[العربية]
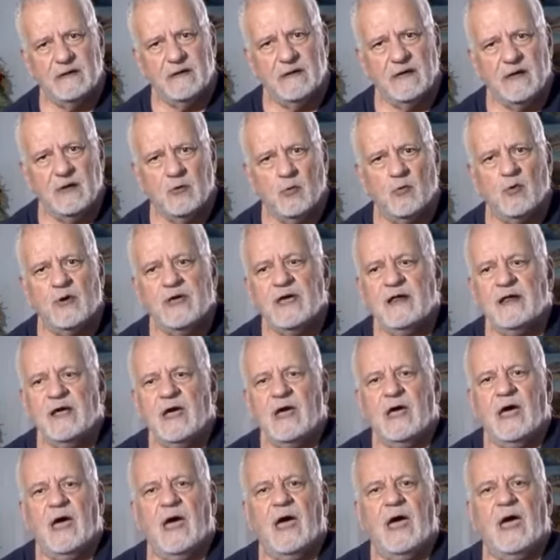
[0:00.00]

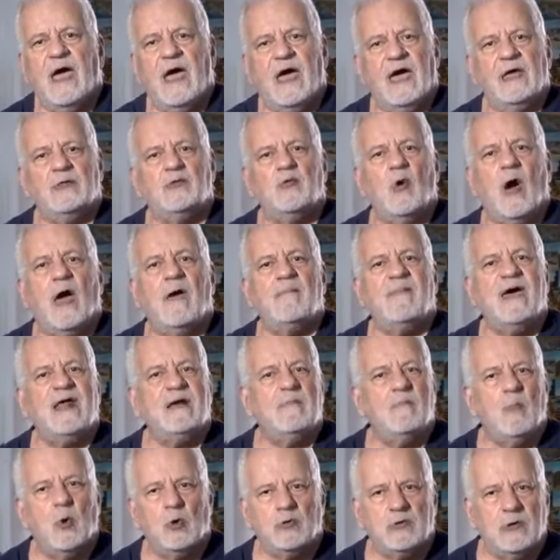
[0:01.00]
وكده قاعد
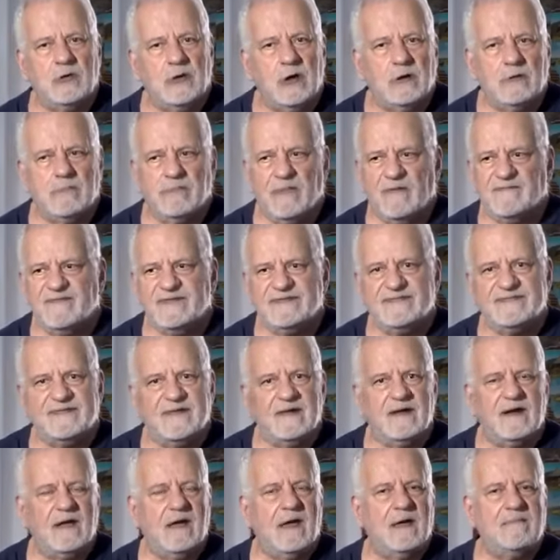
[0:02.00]
وامان مطلق ما فيش
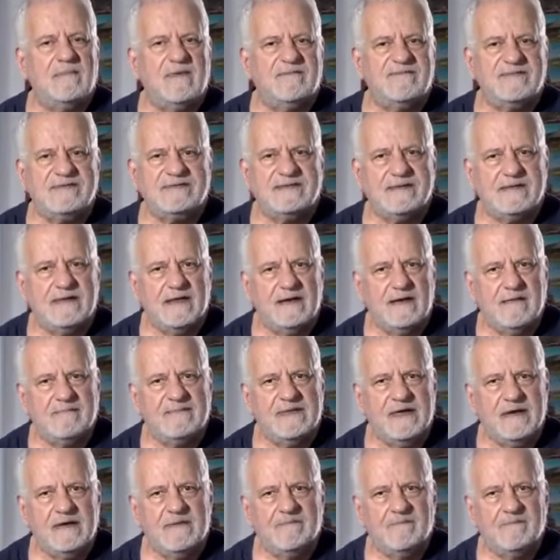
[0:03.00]
سرقه ما فيش الكلام ده